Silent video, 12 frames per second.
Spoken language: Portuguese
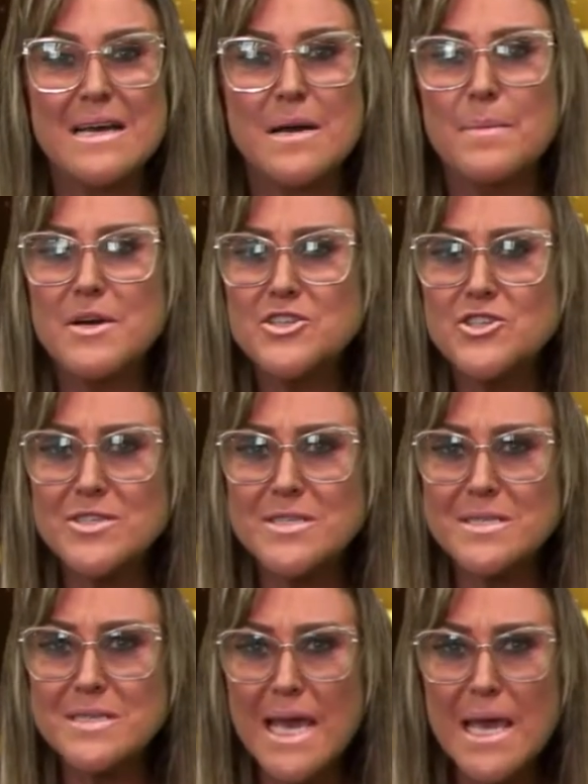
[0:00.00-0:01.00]
Mais de
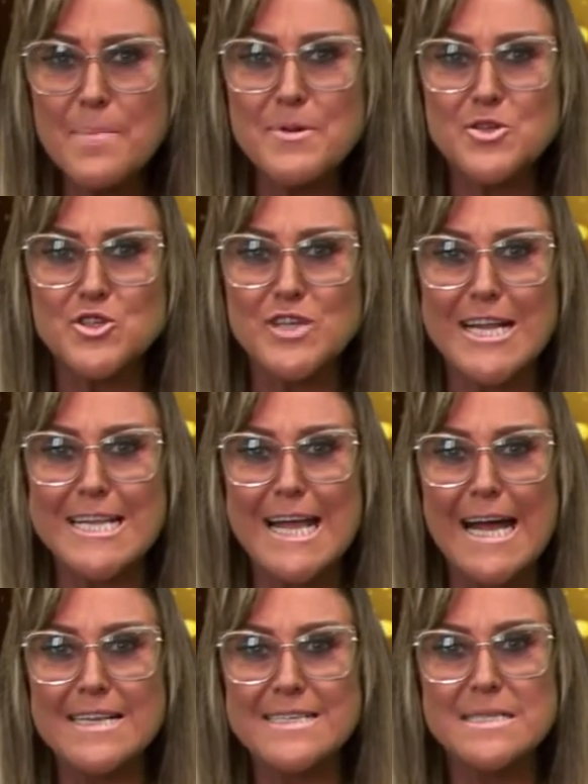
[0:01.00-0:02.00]
100
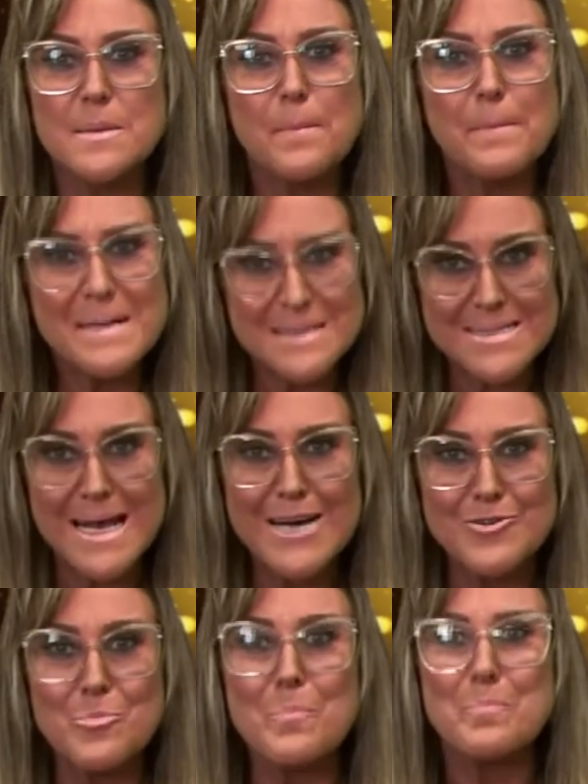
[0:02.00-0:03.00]
personalidades
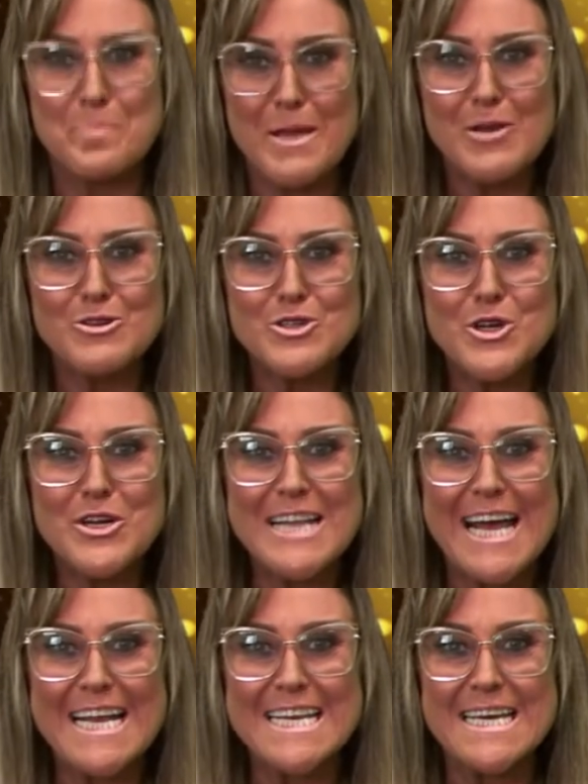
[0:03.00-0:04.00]
passaram pelo
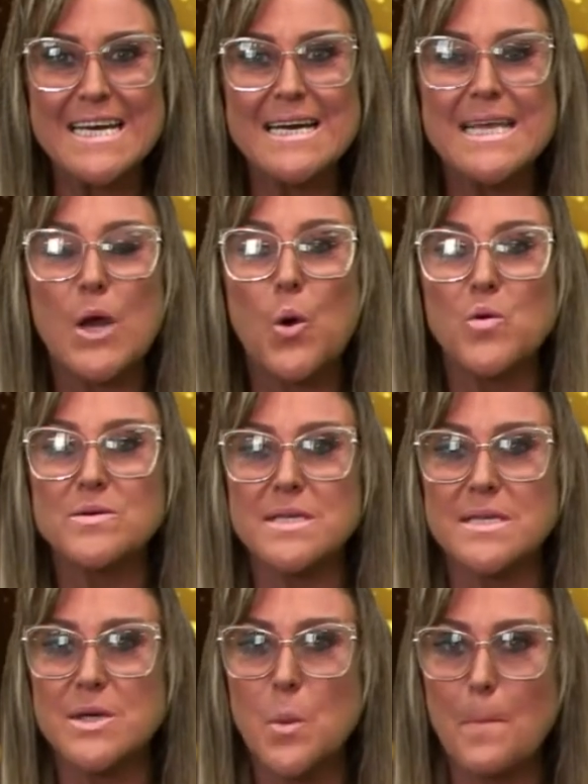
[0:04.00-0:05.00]
Giornale e
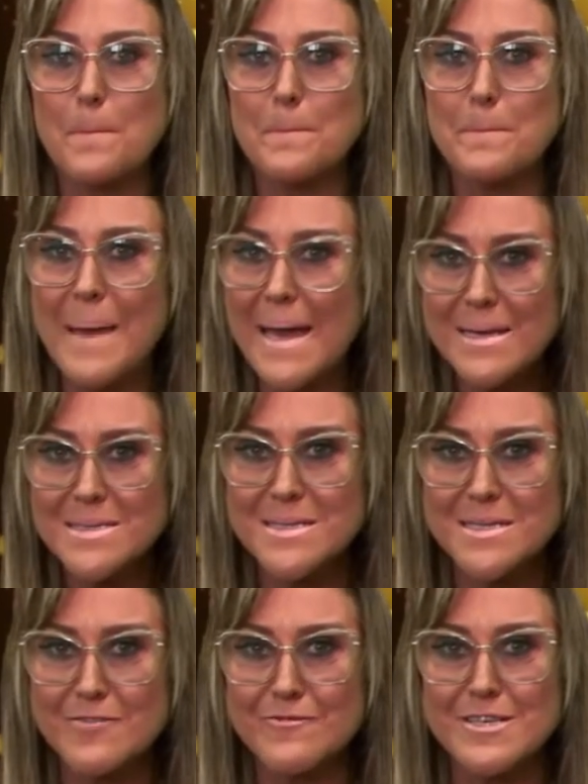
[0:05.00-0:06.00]
concederam belas
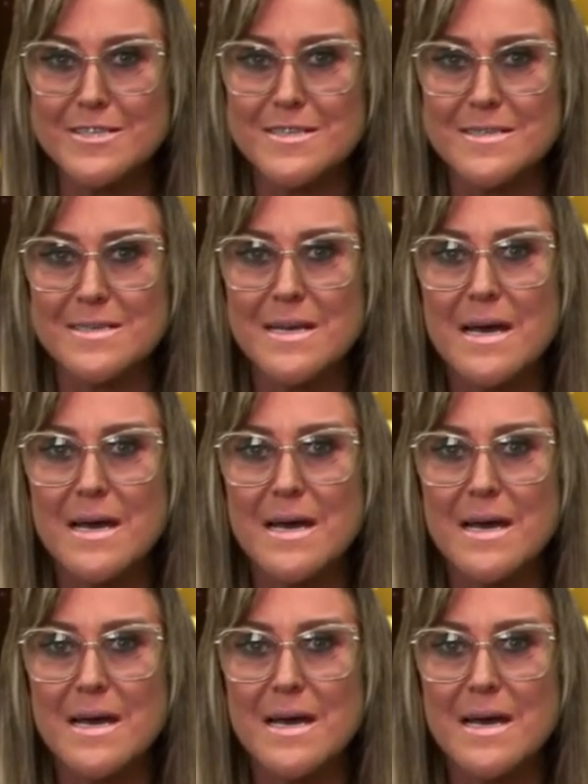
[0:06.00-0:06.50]
entrevistas